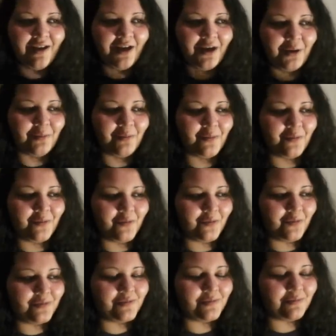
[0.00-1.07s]
ähm,
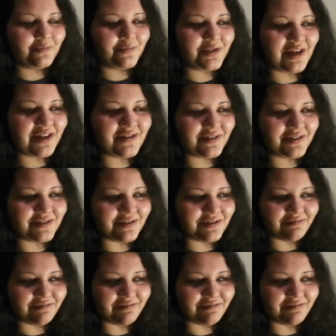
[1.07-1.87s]
saß,